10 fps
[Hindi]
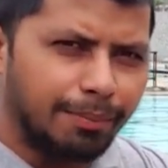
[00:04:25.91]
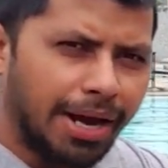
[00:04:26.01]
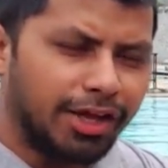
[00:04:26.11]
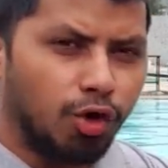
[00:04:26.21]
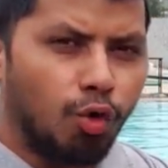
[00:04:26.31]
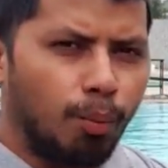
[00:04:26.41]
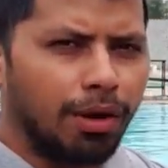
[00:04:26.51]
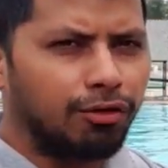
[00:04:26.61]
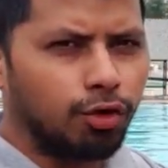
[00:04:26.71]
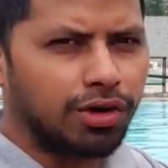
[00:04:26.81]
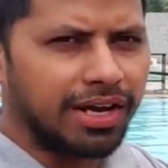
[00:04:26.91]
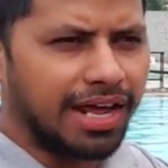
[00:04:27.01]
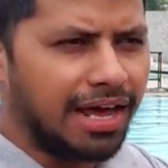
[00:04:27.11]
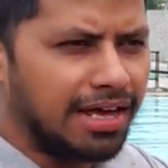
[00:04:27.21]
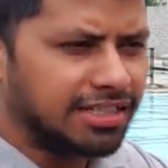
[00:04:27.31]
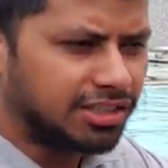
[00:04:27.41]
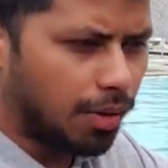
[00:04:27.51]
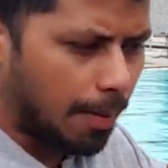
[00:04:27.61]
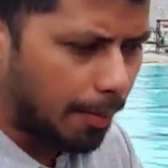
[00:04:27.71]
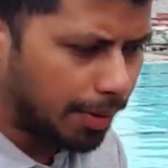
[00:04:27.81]
पानी के ऊपर फ्लोट करना है
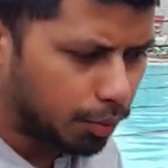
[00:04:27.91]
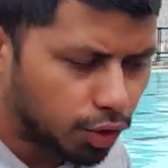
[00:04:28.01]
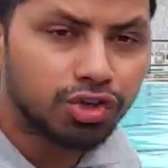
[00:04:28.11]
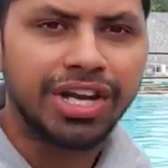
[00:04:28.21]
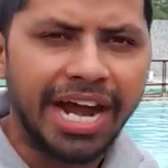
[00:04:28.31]
जब आप अपनी बॉडी को